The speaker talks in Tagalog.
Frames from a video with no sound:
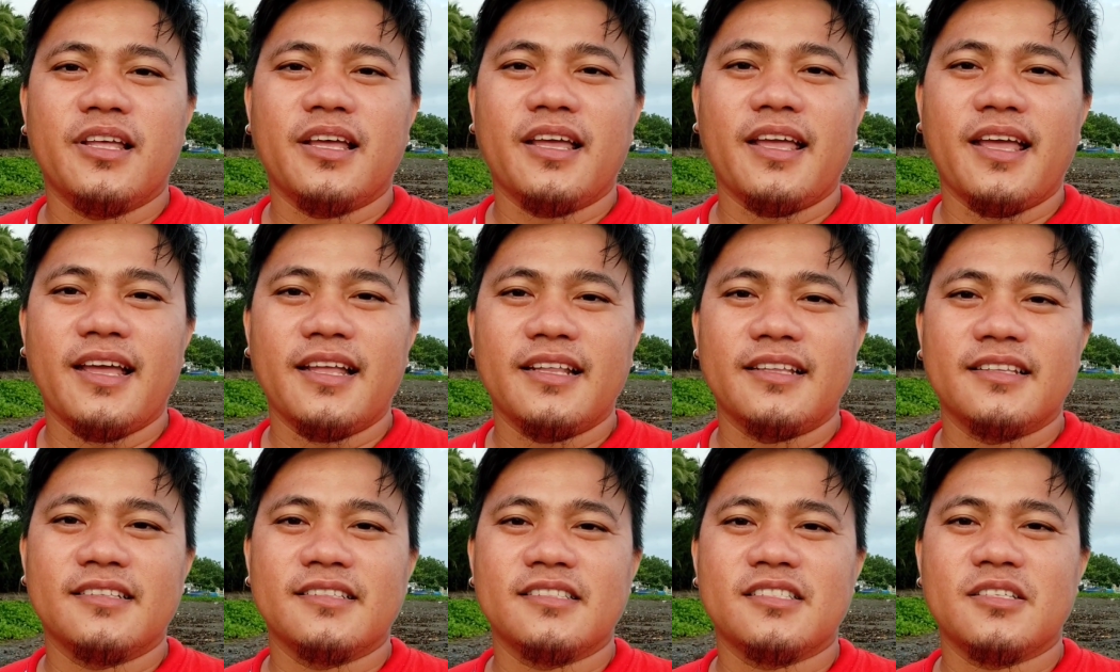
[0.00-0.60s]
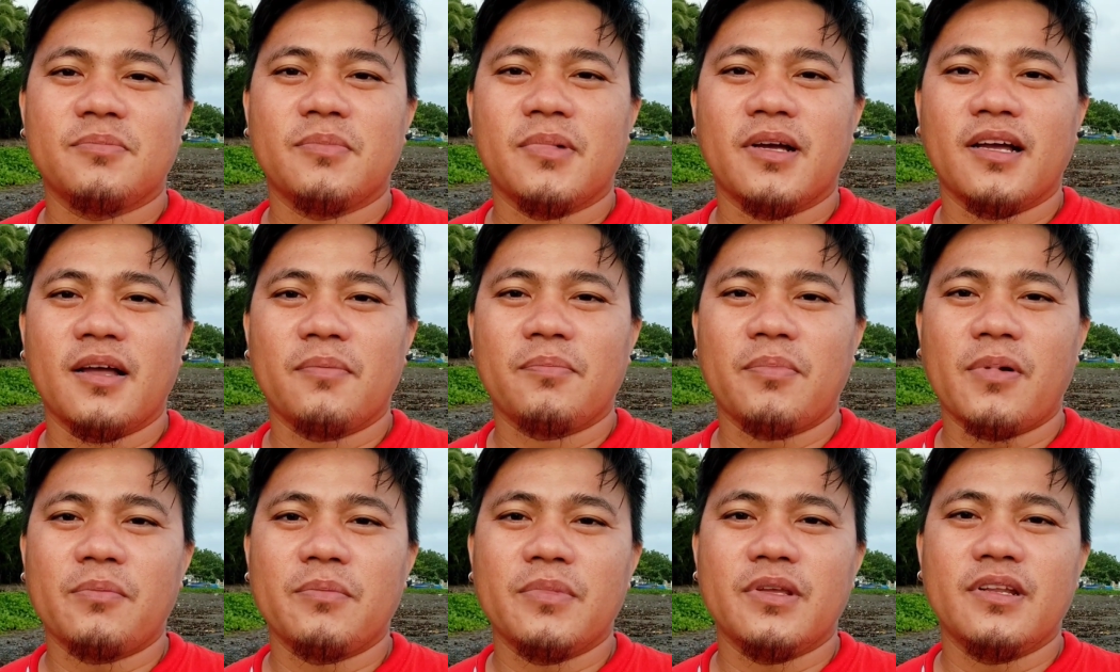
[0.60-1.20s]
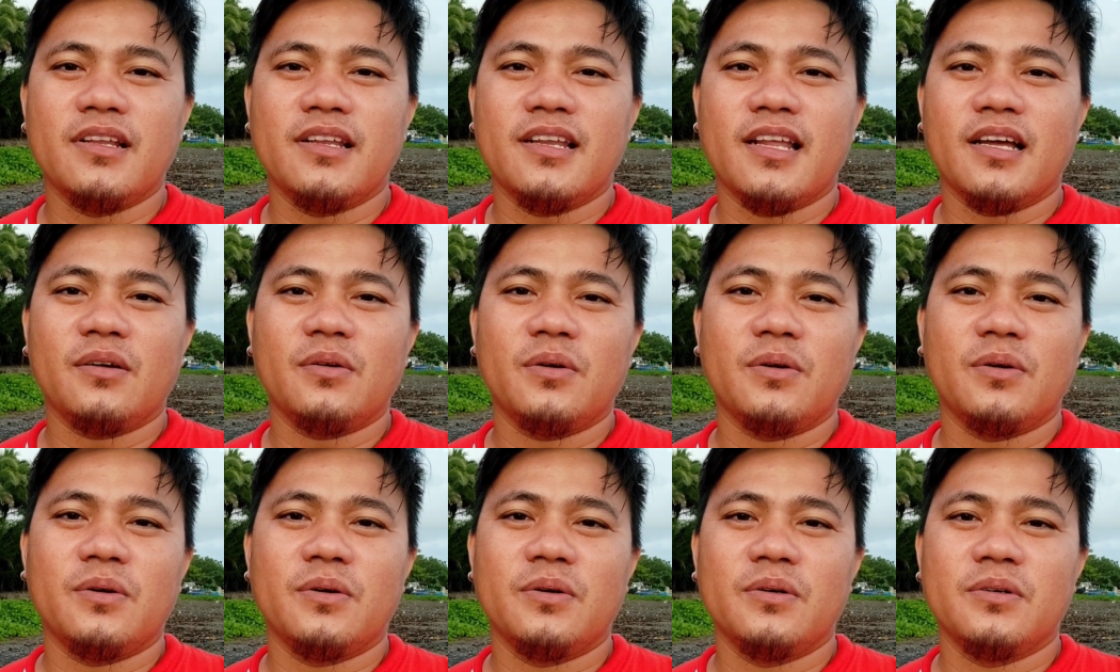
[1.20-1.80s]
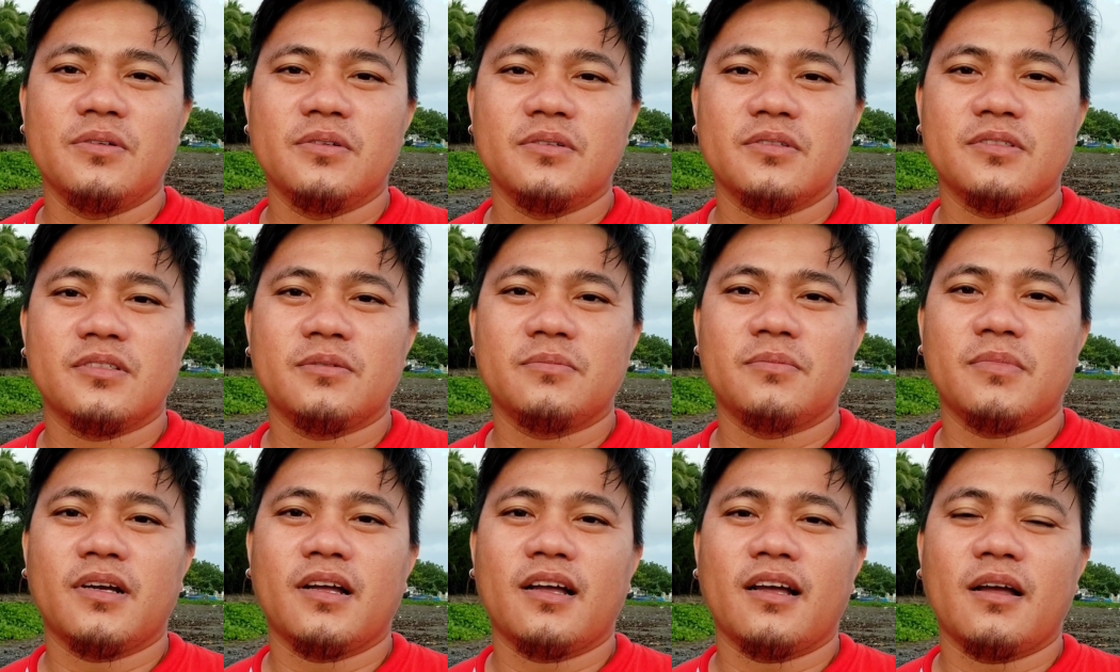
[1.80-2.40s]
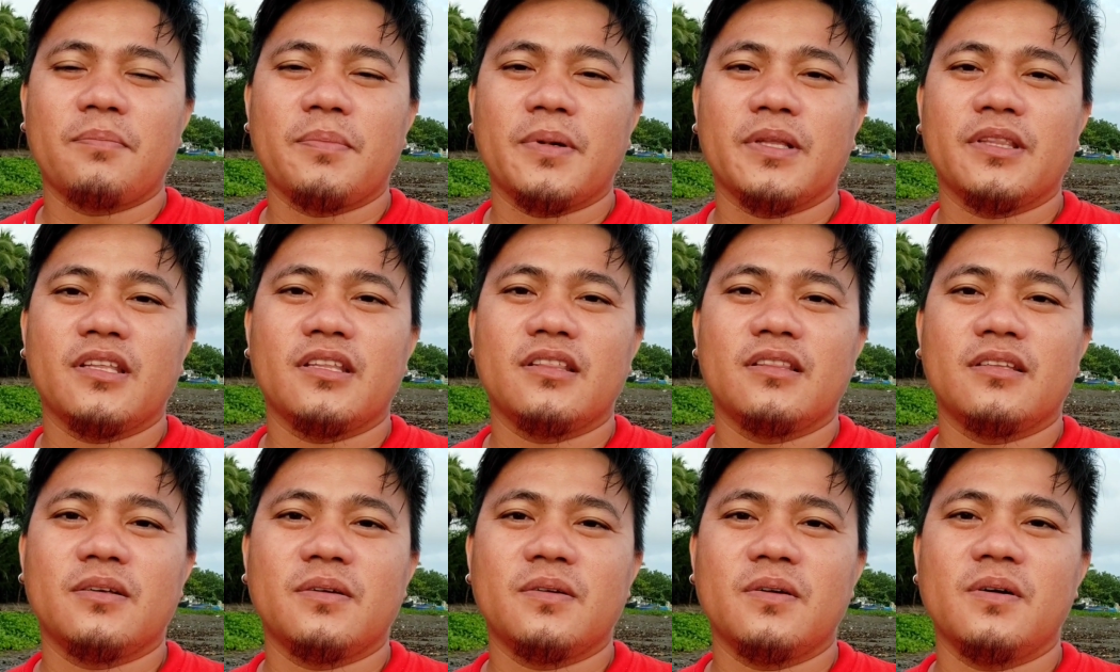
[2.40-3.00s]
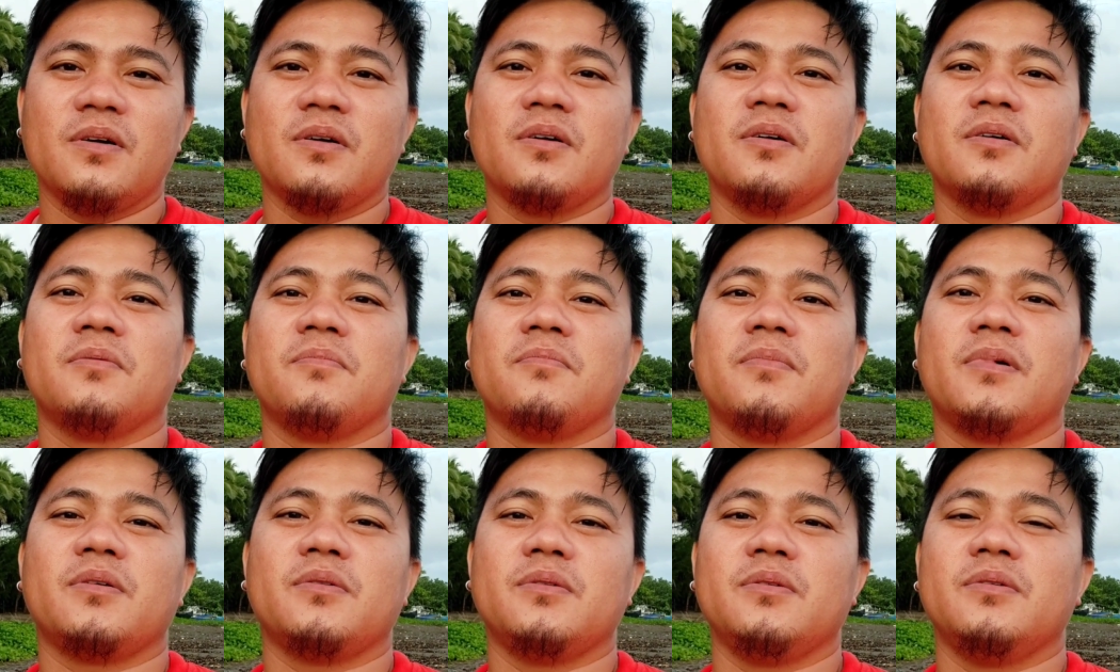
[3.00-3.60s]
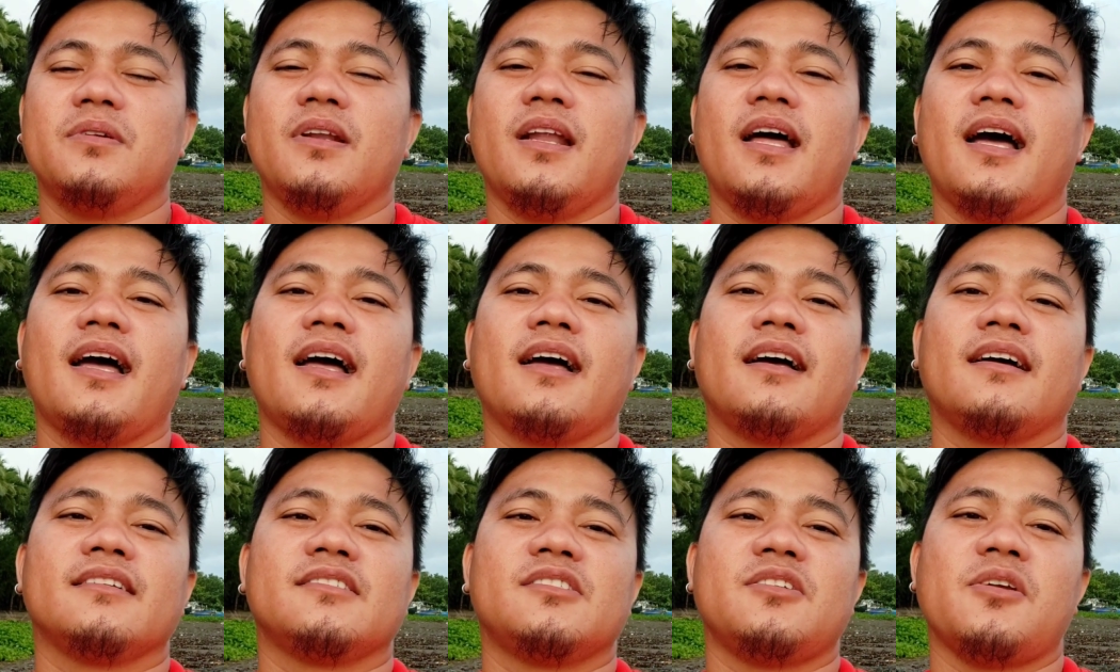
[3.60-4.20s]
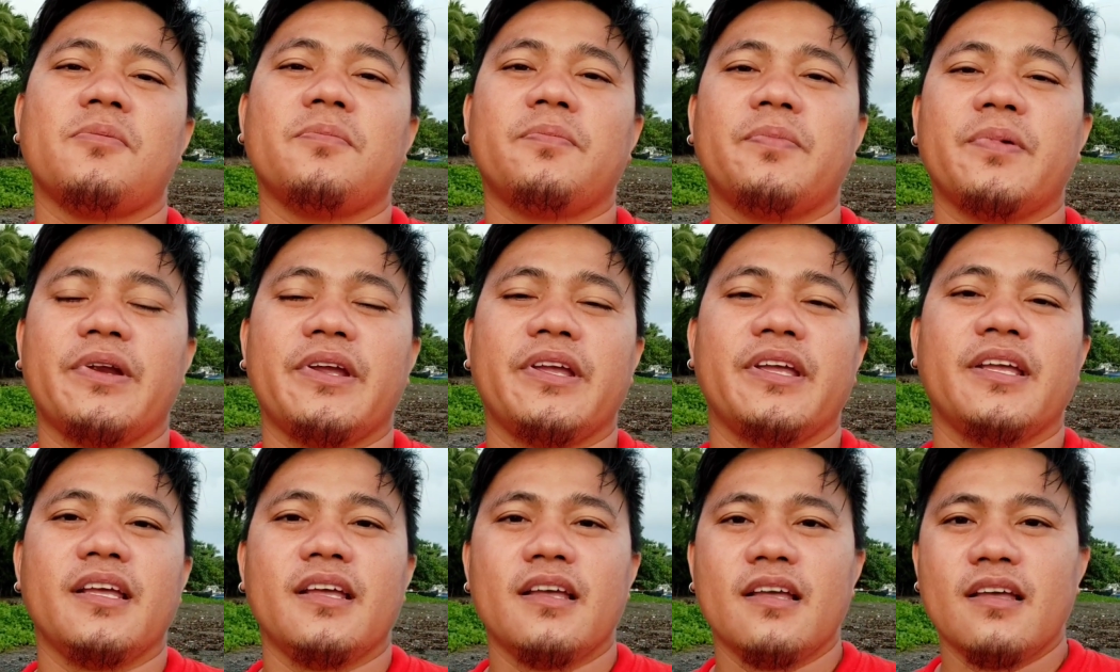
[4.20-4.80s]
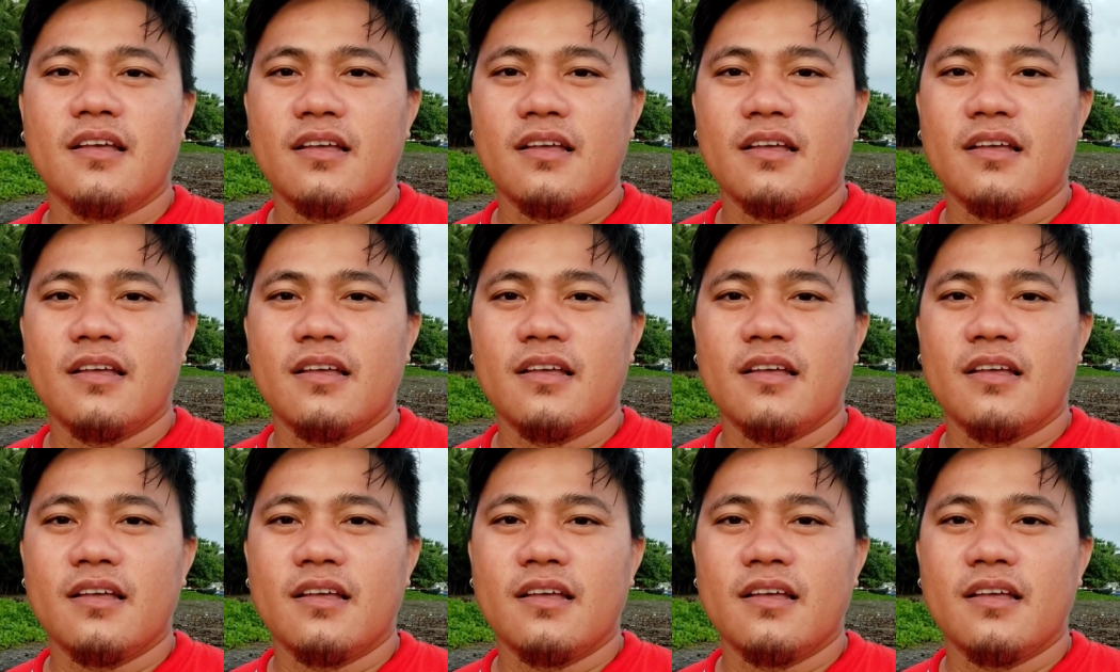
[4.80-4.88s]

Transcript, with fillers: Ayan, sa mga pamilya ko, mga kapatid ko, magulang, siyempre